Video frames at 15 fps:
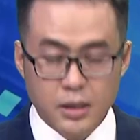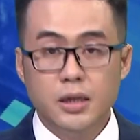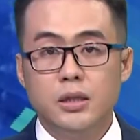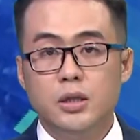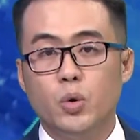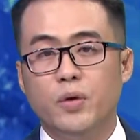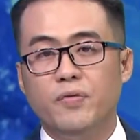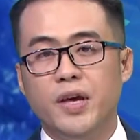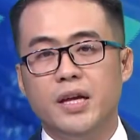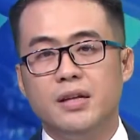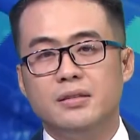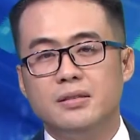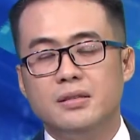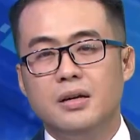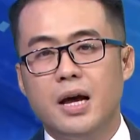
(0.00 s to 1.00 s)
Thưa quý vị,
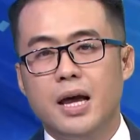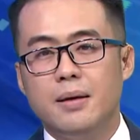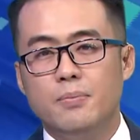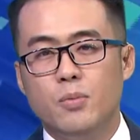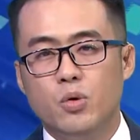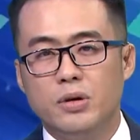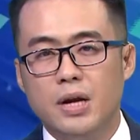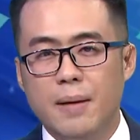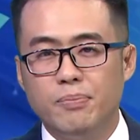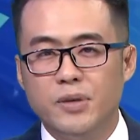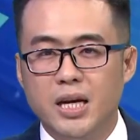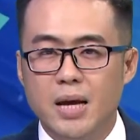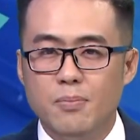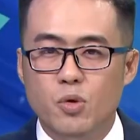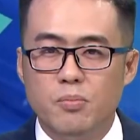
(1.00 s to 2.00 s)
từ ngày mùng 5
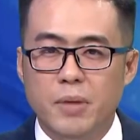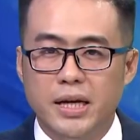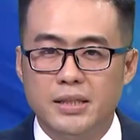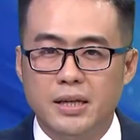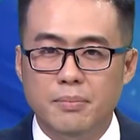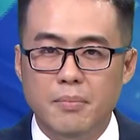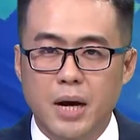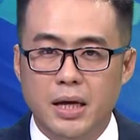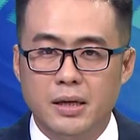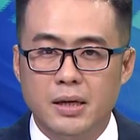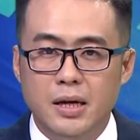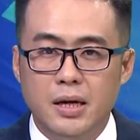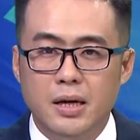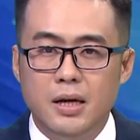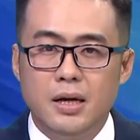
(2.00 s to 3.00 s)
đến ngày mùng 7 tháng 7,
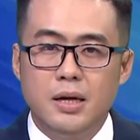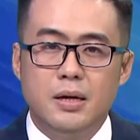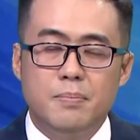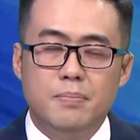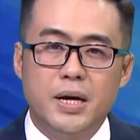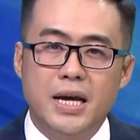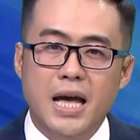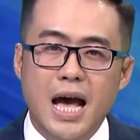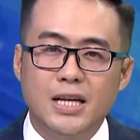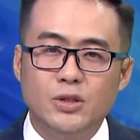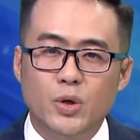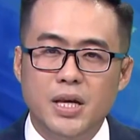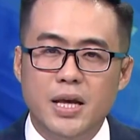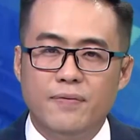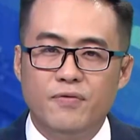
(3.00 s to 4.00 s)
12
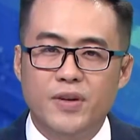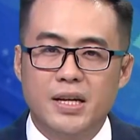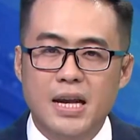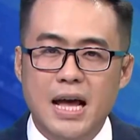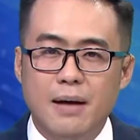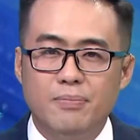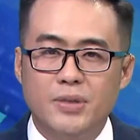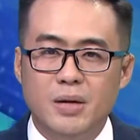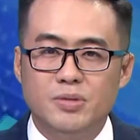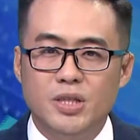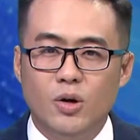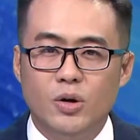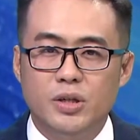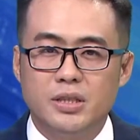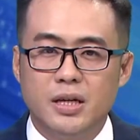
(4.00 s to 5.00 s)
doanh nghiệp Việt Nam tham
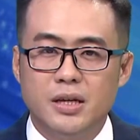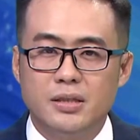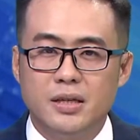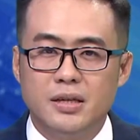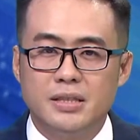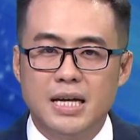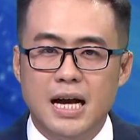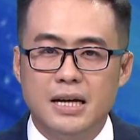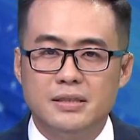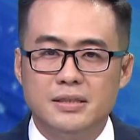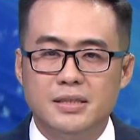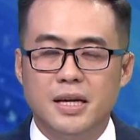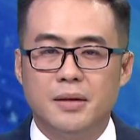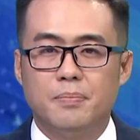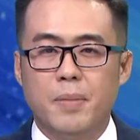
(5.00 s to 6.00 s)
dự hội trợ thời trang
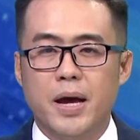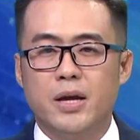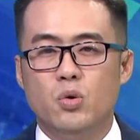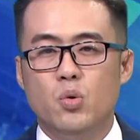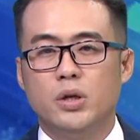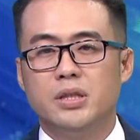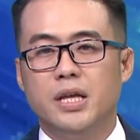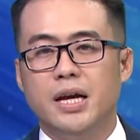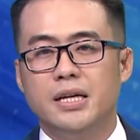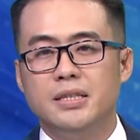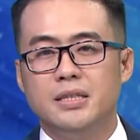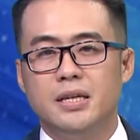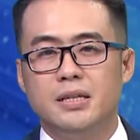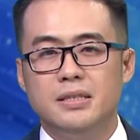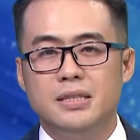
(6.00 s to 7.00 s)
dệt may quốc tế
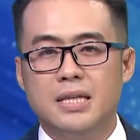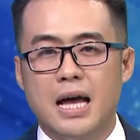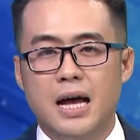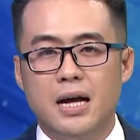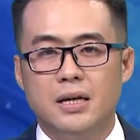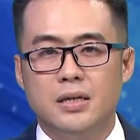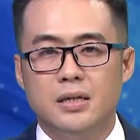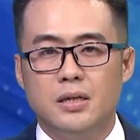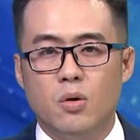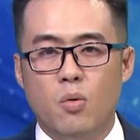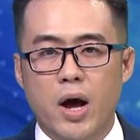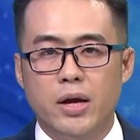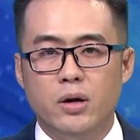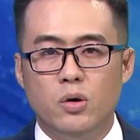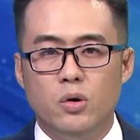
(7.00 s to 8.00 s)
diễn ra ở
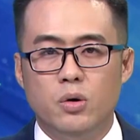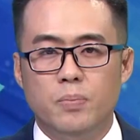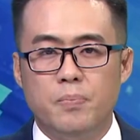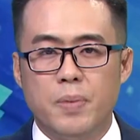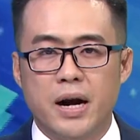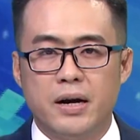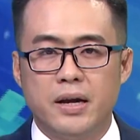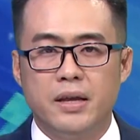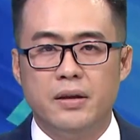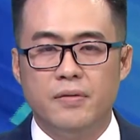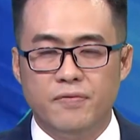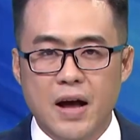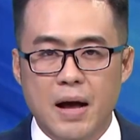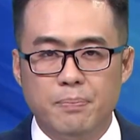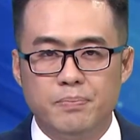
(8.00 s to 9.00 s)
ngoại ô Paris,
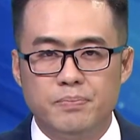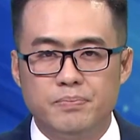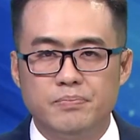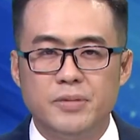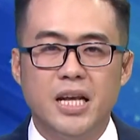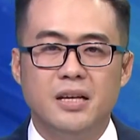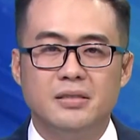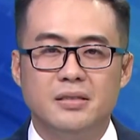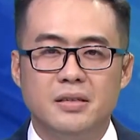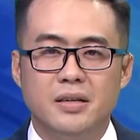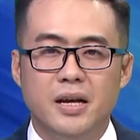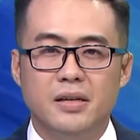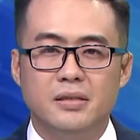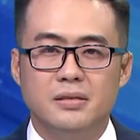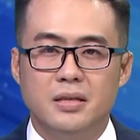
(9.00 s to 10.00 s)
Pháp. Đây là sự
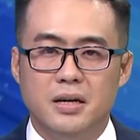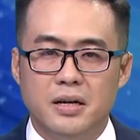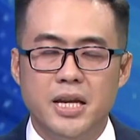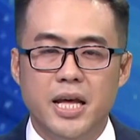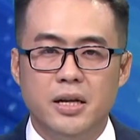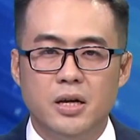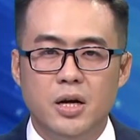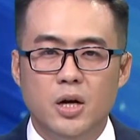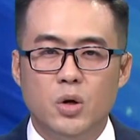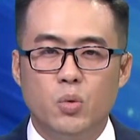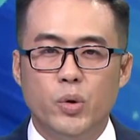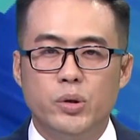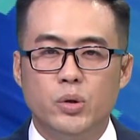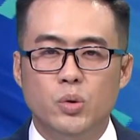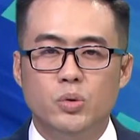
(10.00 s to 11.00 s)
kiện thường niên
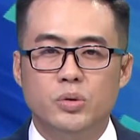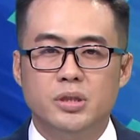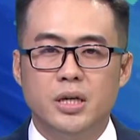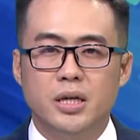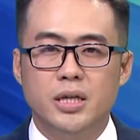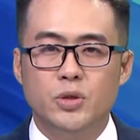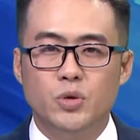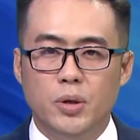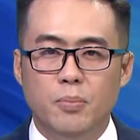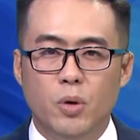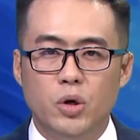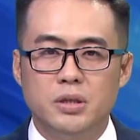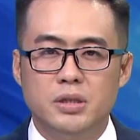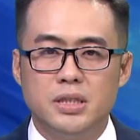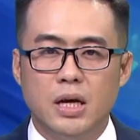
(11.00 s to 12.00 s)
quy tụ giới chuyên
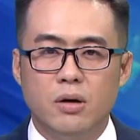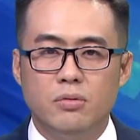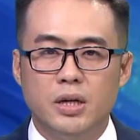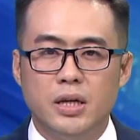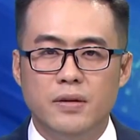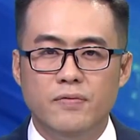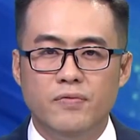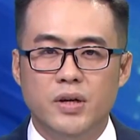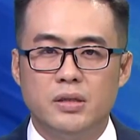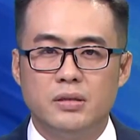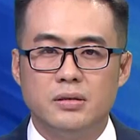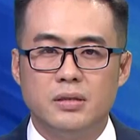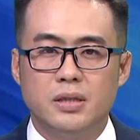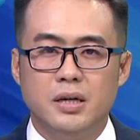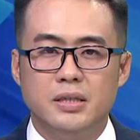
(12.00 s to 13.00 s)
môn trong lĩnh vực
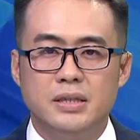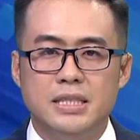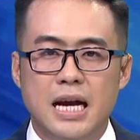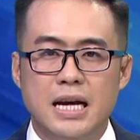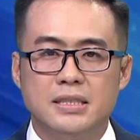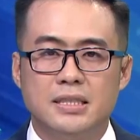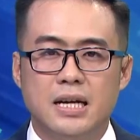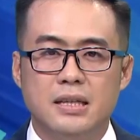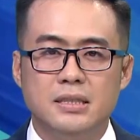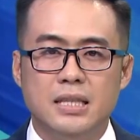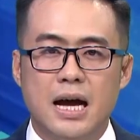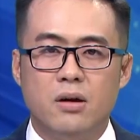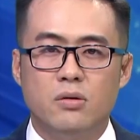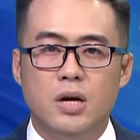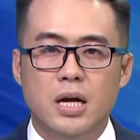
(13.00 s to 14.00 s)
thời trang sáng
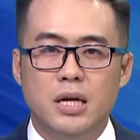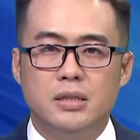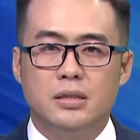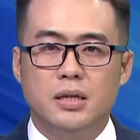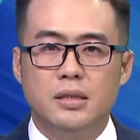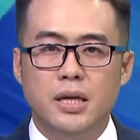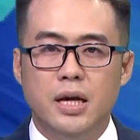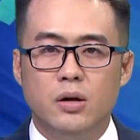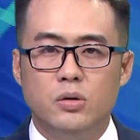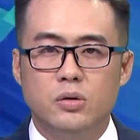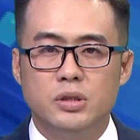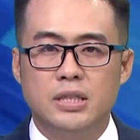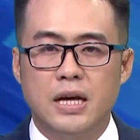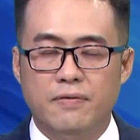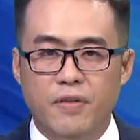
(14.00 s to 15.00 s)
tạo, giới thiệu
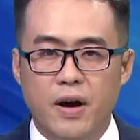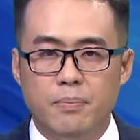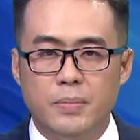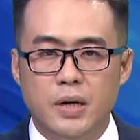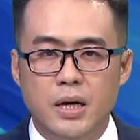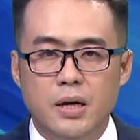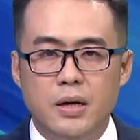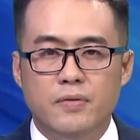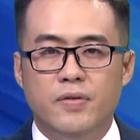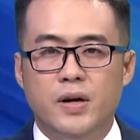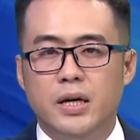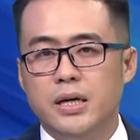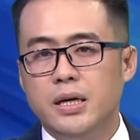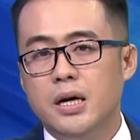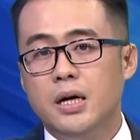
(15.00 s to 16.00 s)
sản phẩm
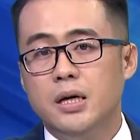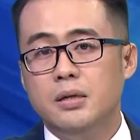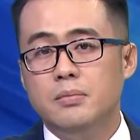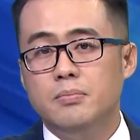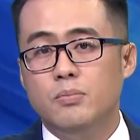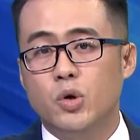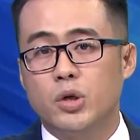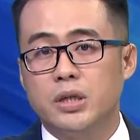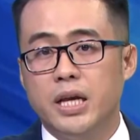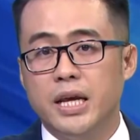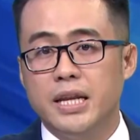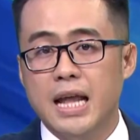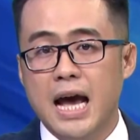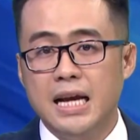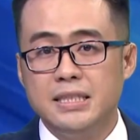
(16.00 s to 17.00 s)
với hơn
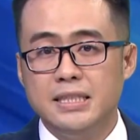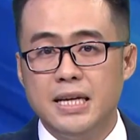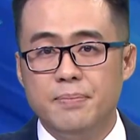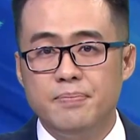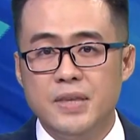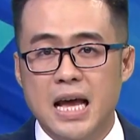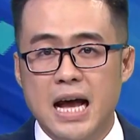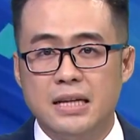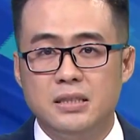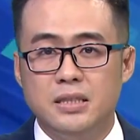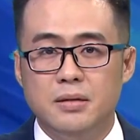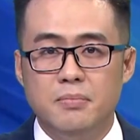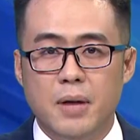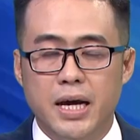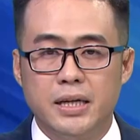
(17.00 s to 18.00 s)
1.200 nhà
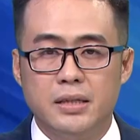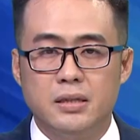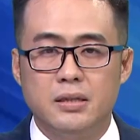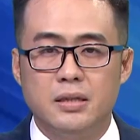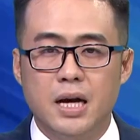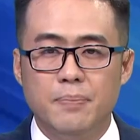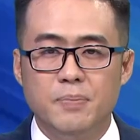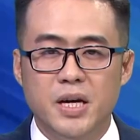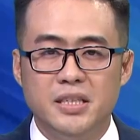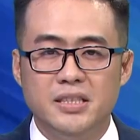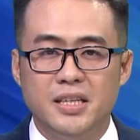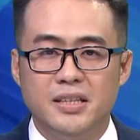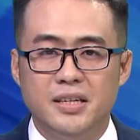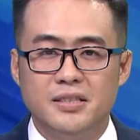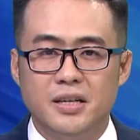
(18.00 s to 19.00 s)
trưng bày từ khắp nơi
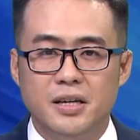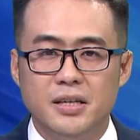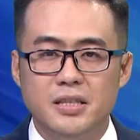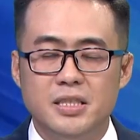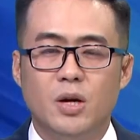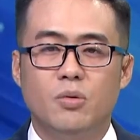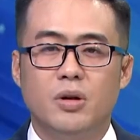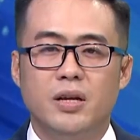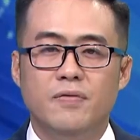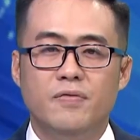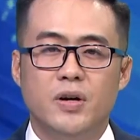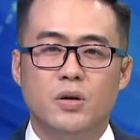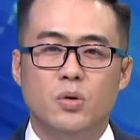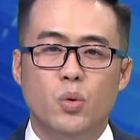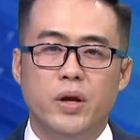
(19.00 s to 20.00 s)
trên thế giới trong lĩnh
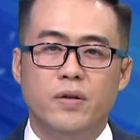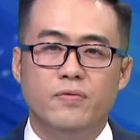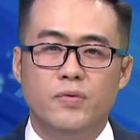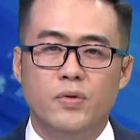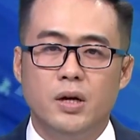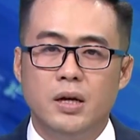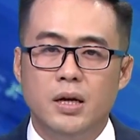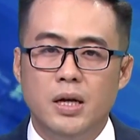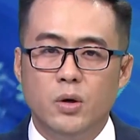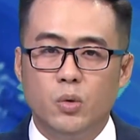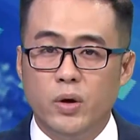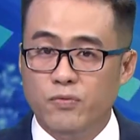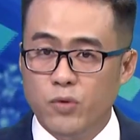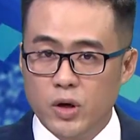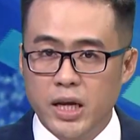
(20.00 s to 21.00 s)
vực nguyên phụ,
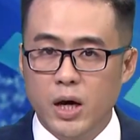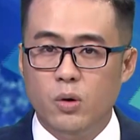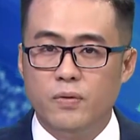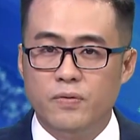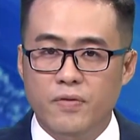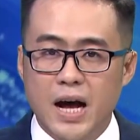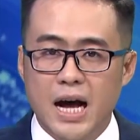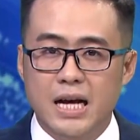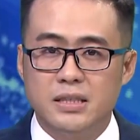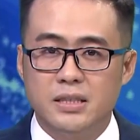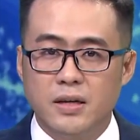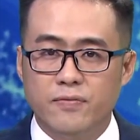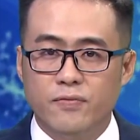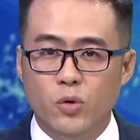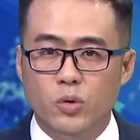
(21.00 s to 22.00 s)
nguyên phụ liệu và
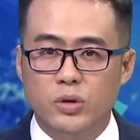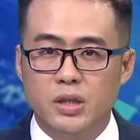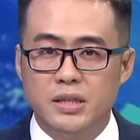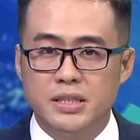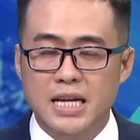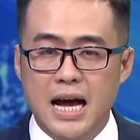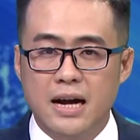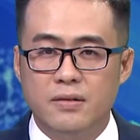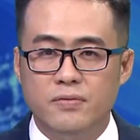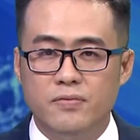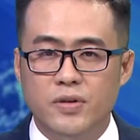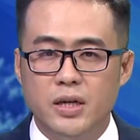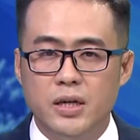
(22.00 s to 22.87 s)
dịch vụ thời trang với